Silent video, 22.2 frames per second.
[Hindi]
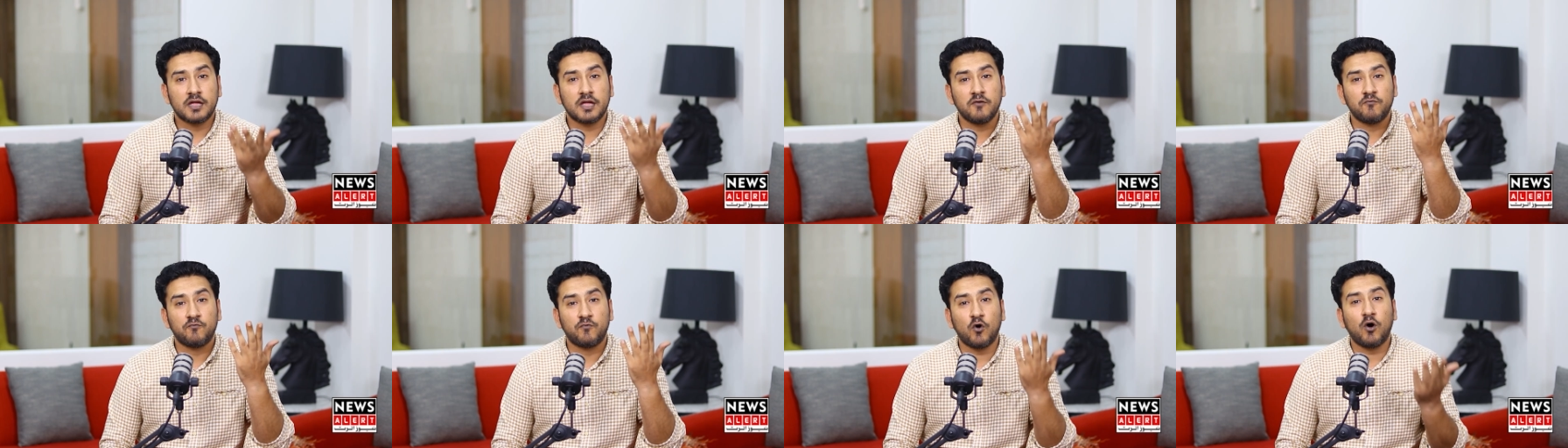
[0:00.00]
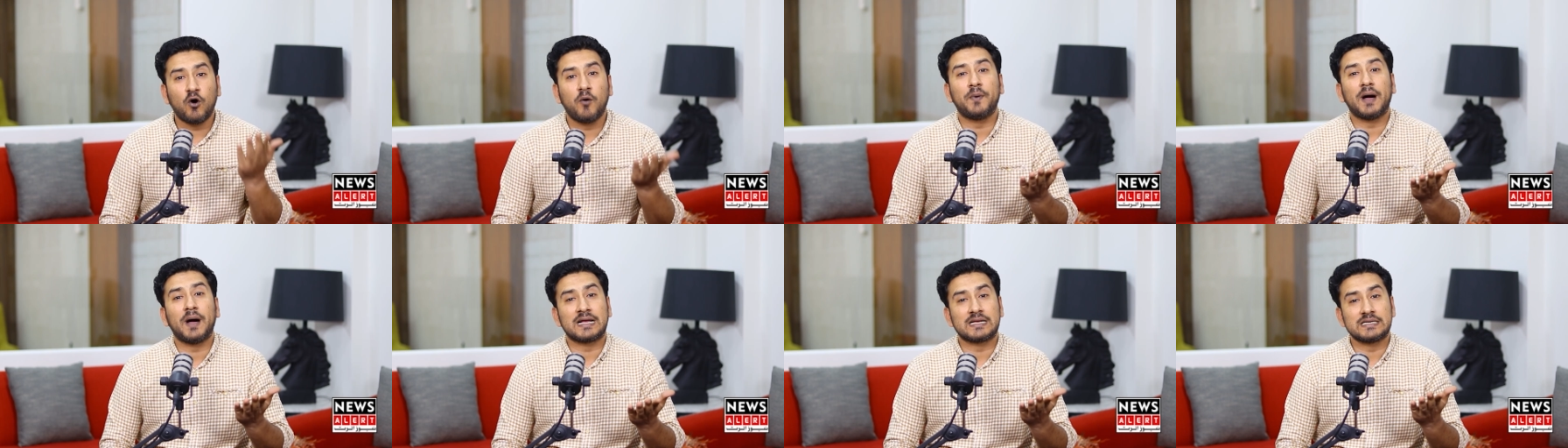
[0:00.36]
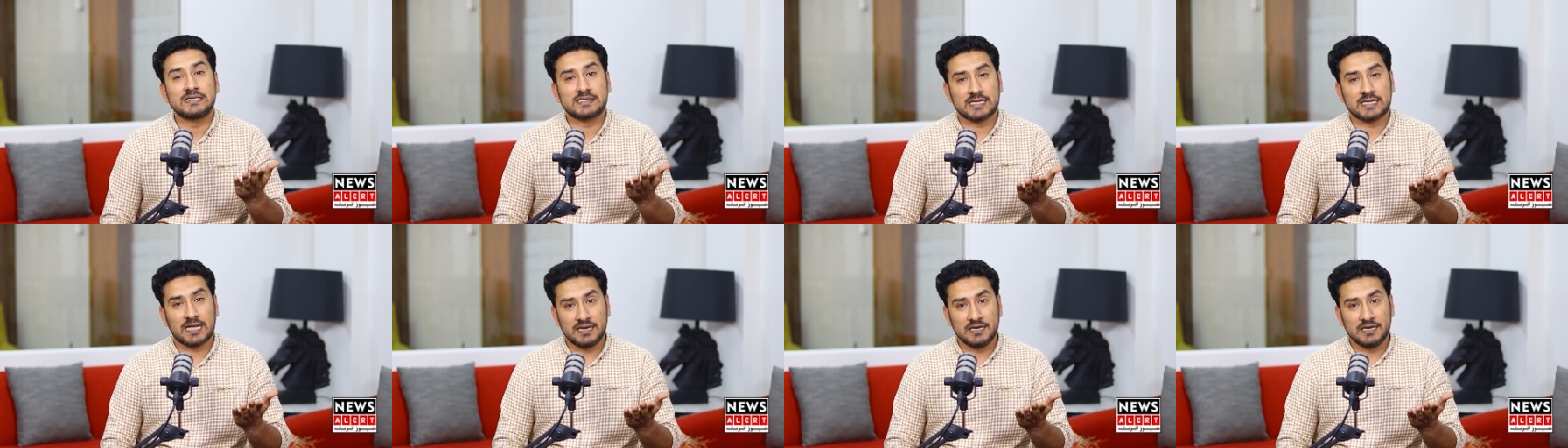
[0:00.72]
कि वो
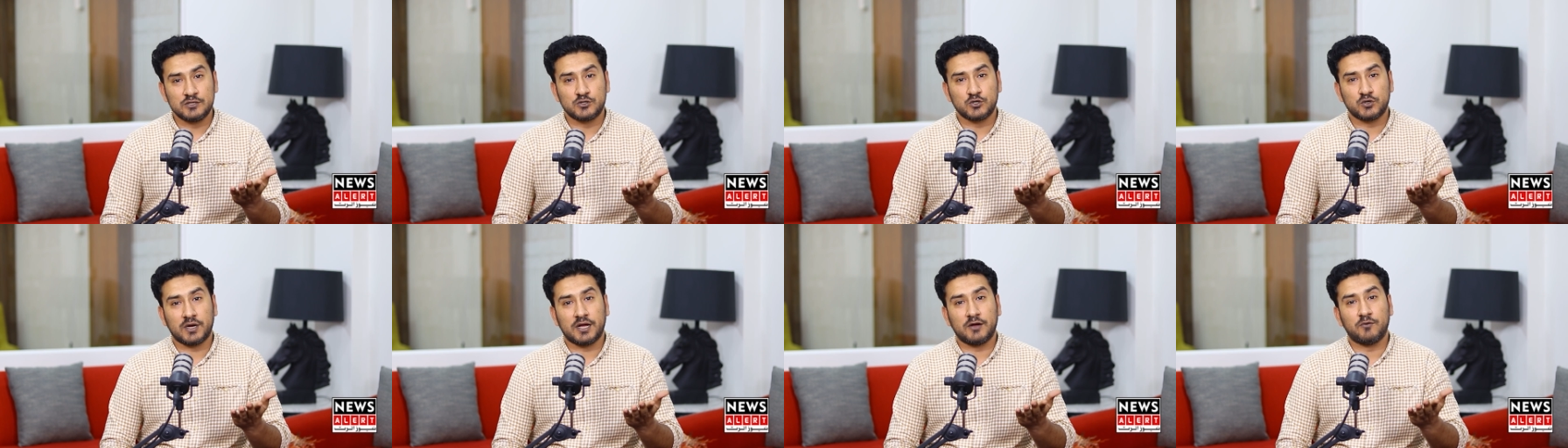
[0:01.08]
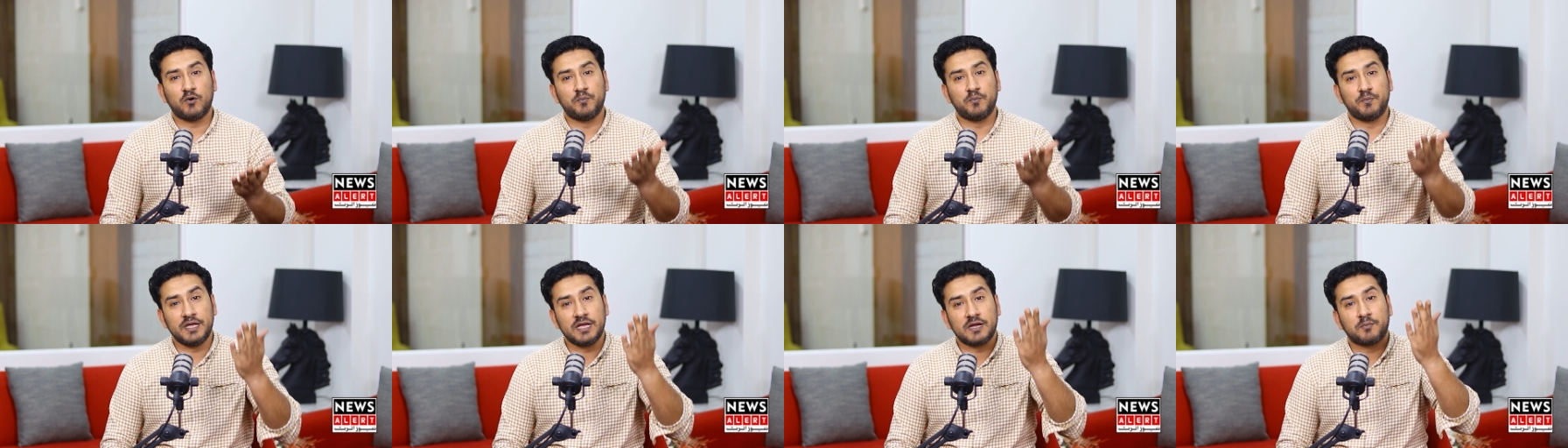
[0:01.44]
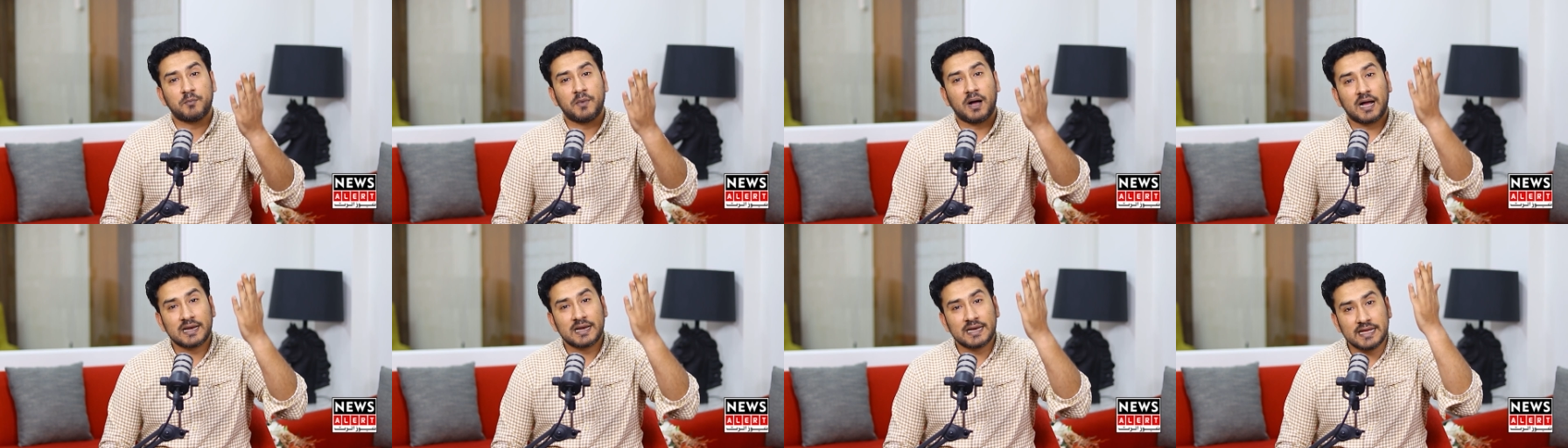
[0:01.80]
पाकिस्तानी जो है वो भीख
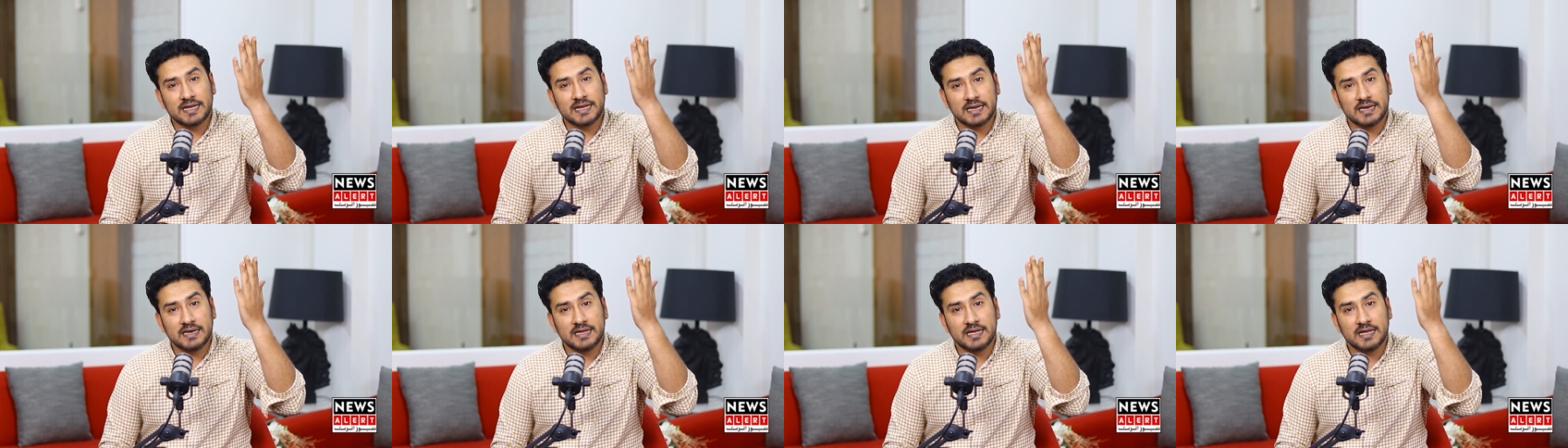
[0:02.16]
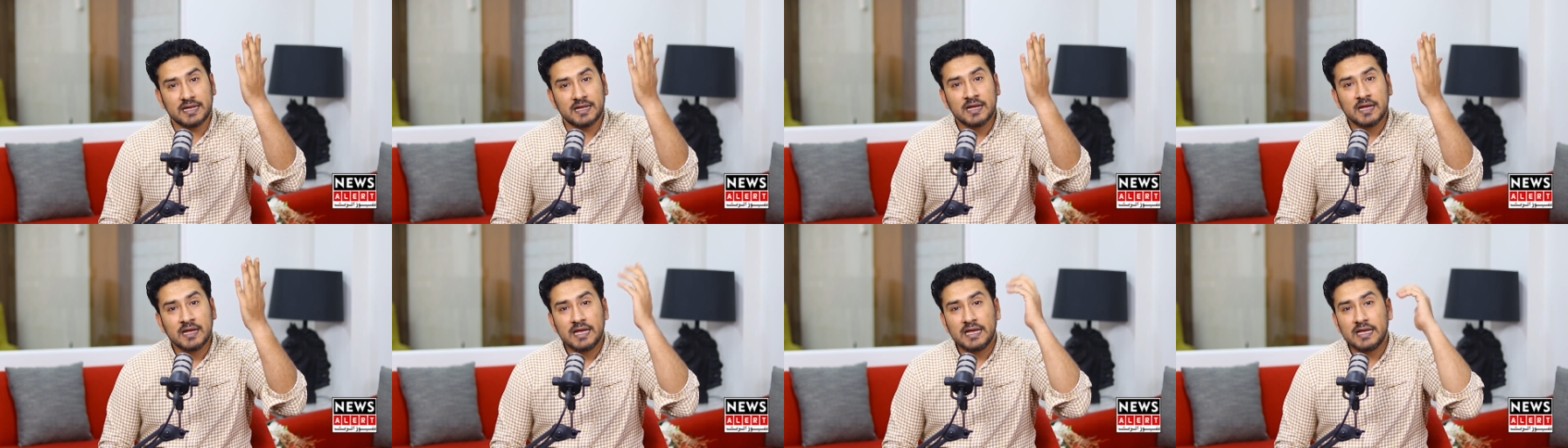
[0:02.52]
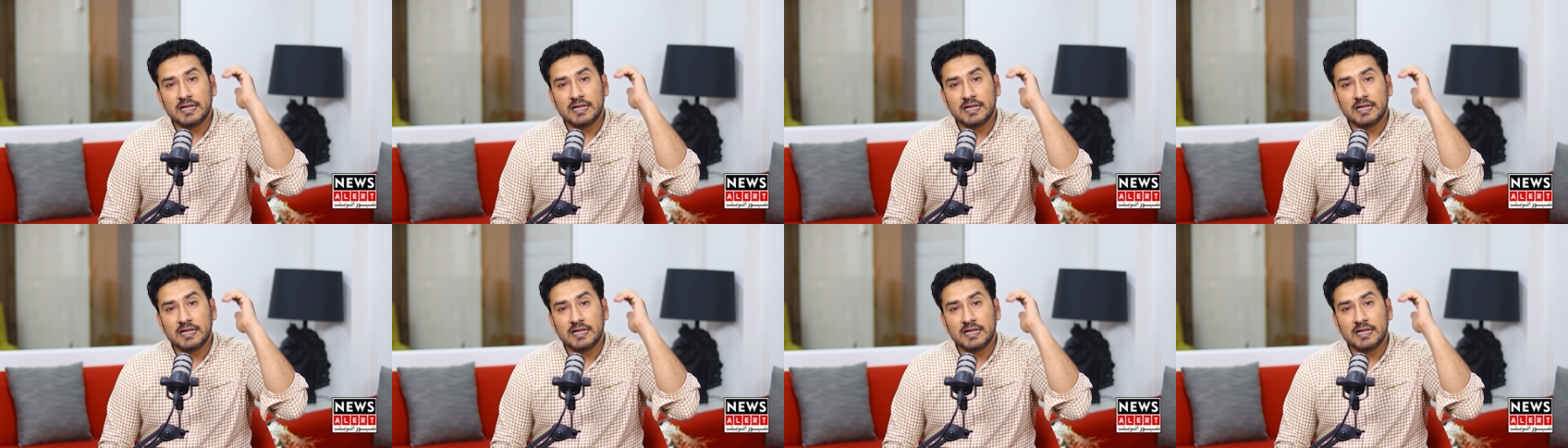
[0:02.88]
मांगने के लिए